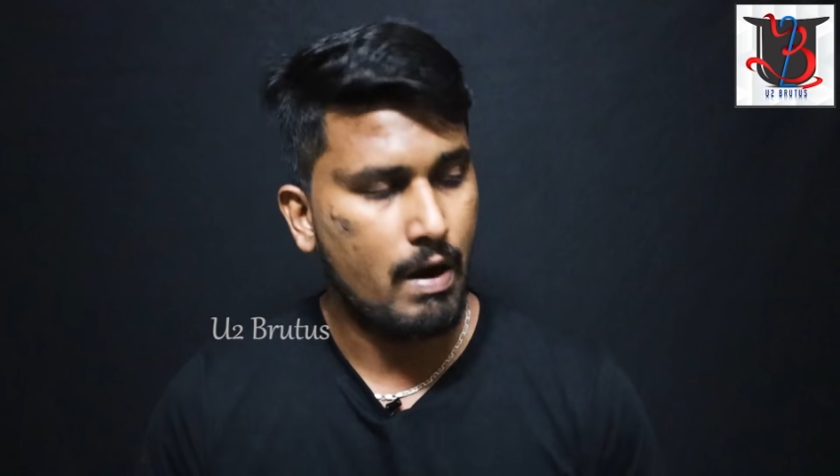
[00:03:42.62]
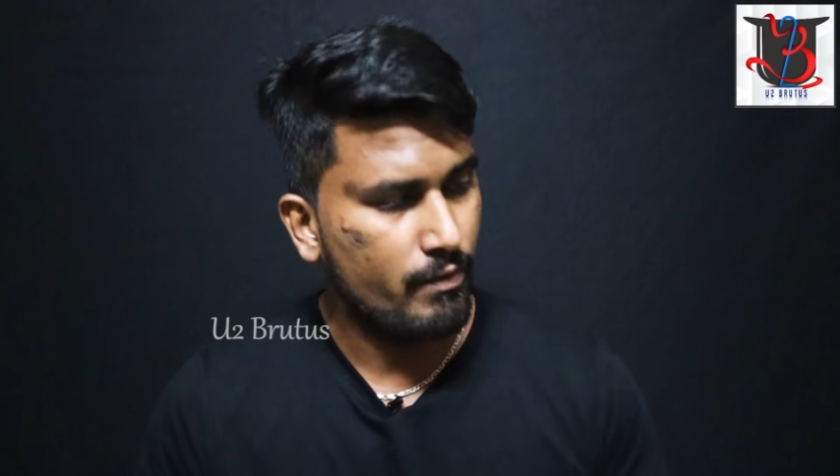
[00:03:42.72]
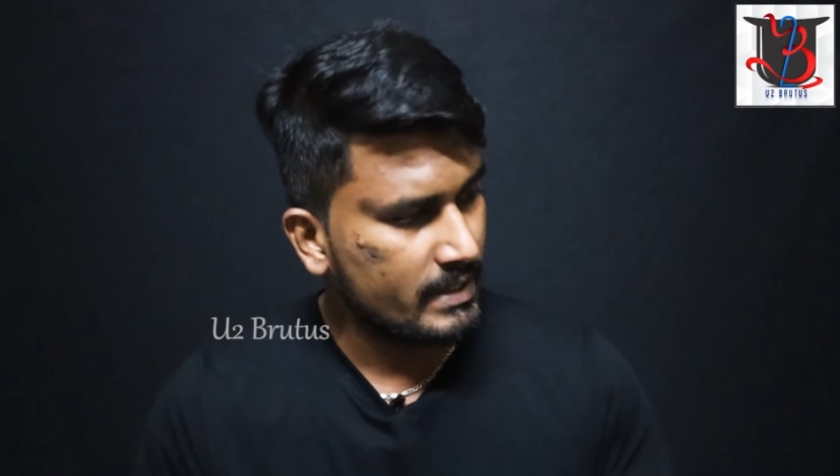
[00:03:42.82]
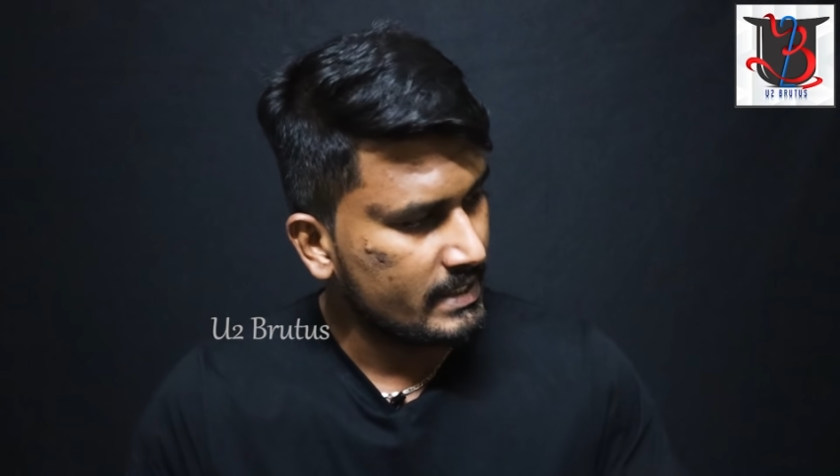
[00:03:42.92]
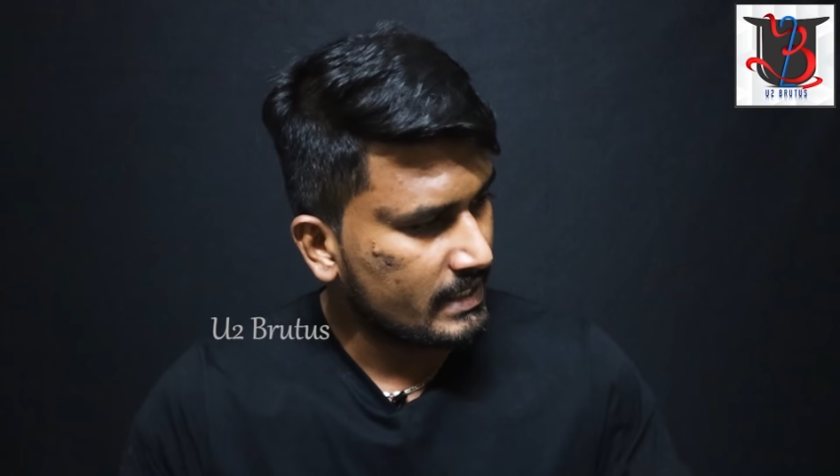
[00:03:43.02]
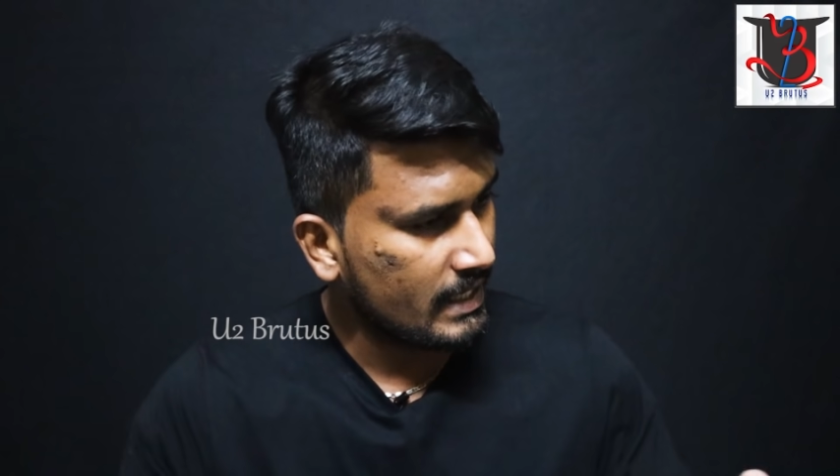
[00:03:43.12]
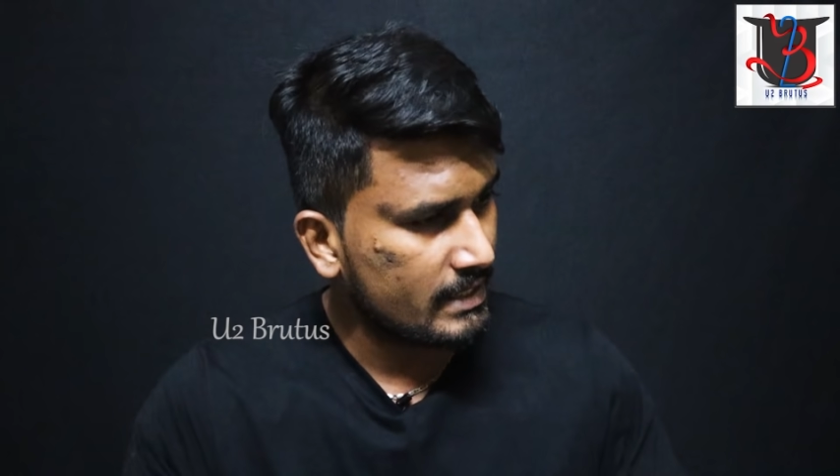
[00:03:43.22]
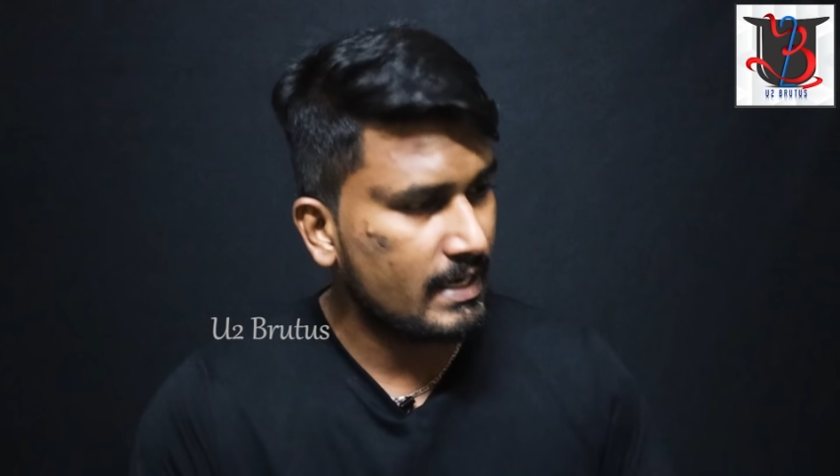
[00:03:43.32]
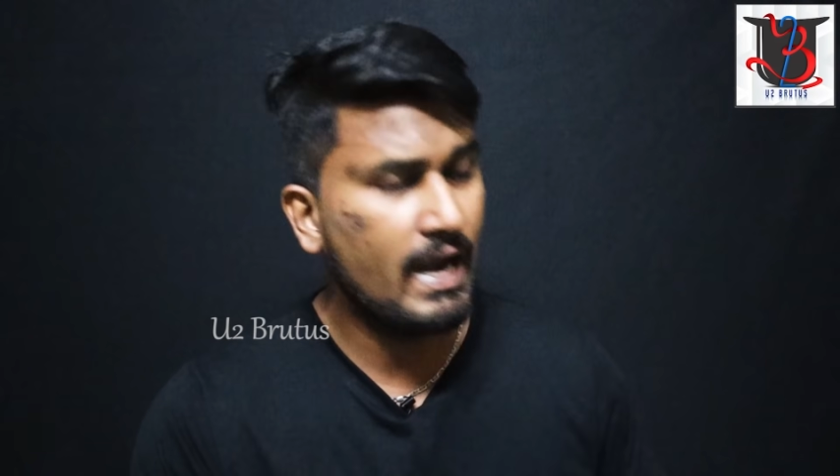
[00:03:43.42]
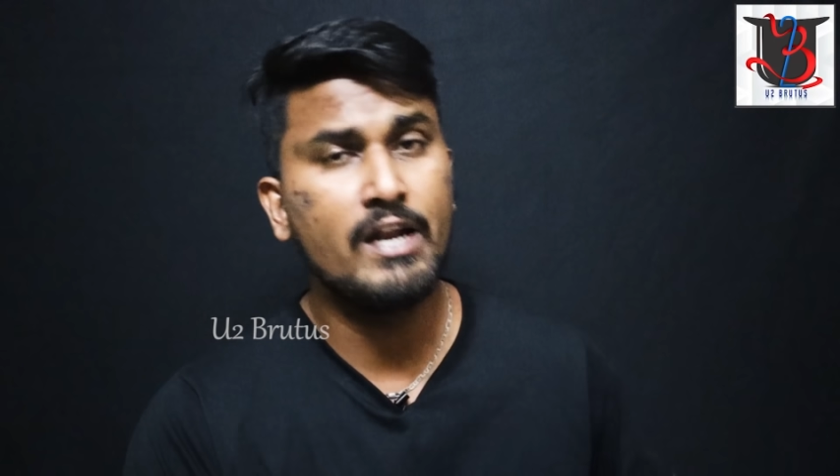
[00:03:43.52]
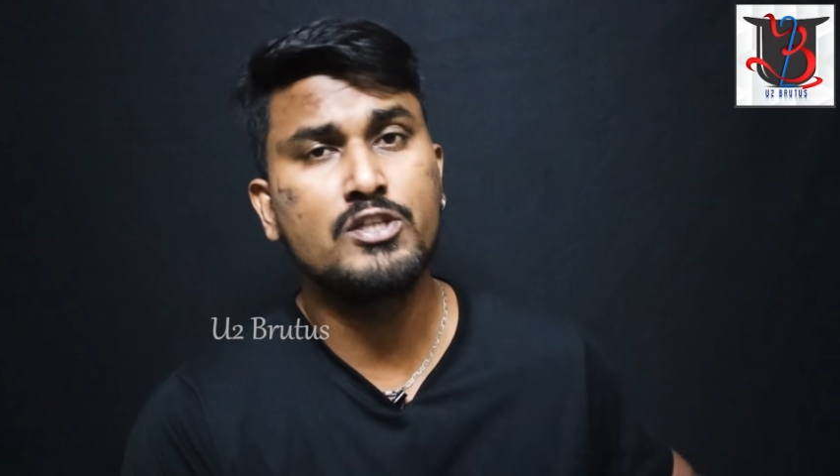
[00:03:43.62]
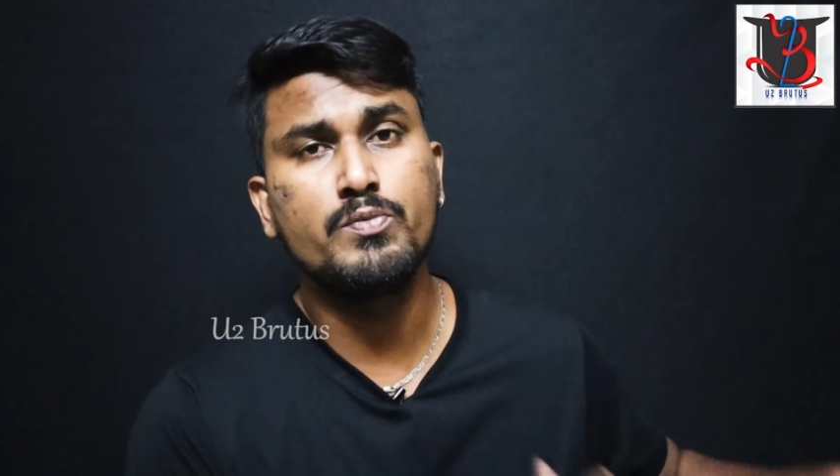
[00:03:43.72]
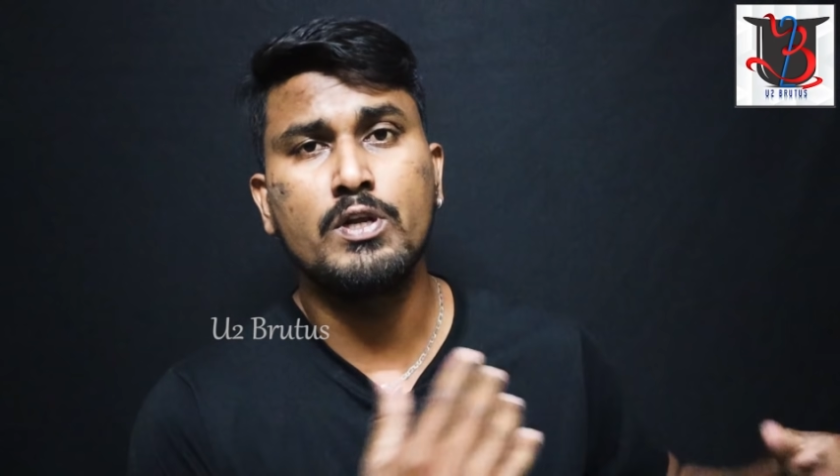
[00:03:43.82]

அவங்க இருக்கிற இடத்தெல்லாம் அழிச்சு